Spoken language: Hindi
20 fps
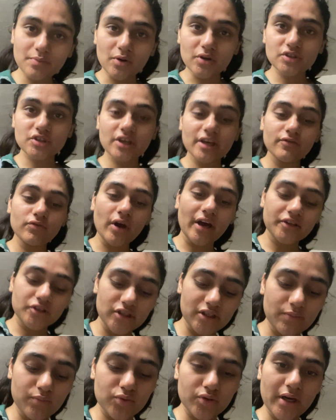पहुंच गए वो
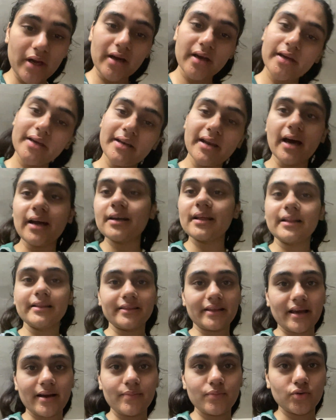एक्चुअली पूरा हिला
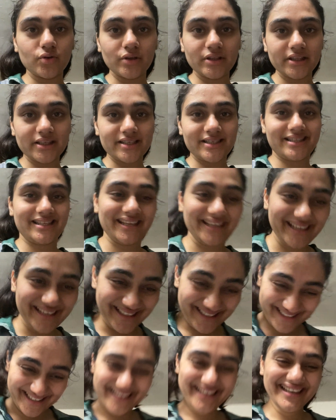डालता है आपको अंदर से
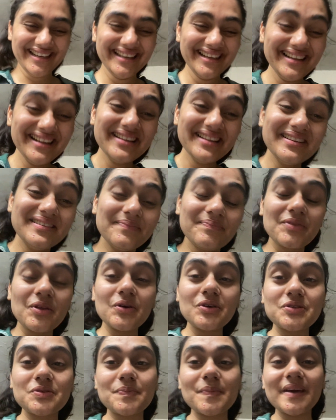तो
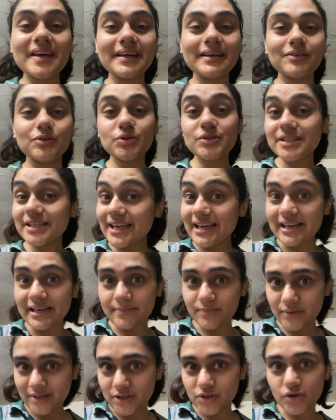उस पर उसी की
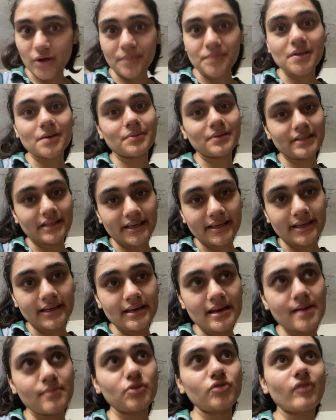क्लिप थी जो आपने अभी देखी
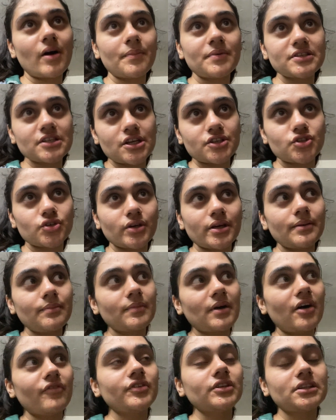हम लोग वापस आ चुके हैं हम
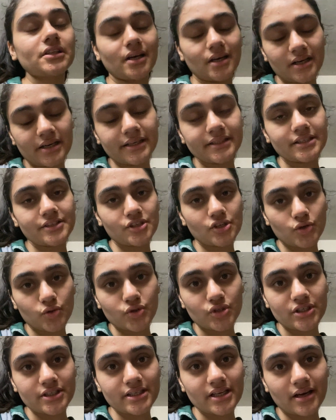काफी थक गए थे
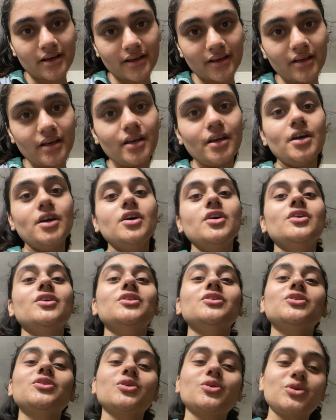सरोजनी से आके
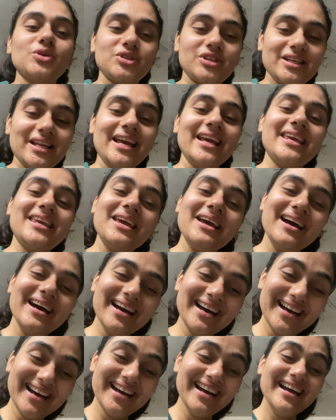तो कुछ नहीं
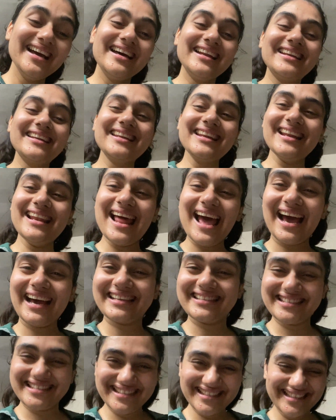
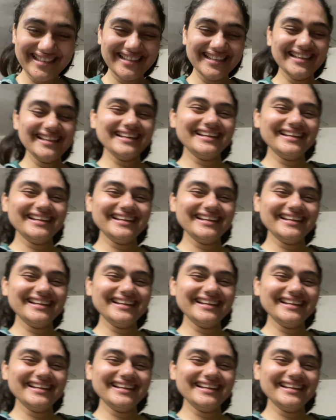रिलैक्सेशन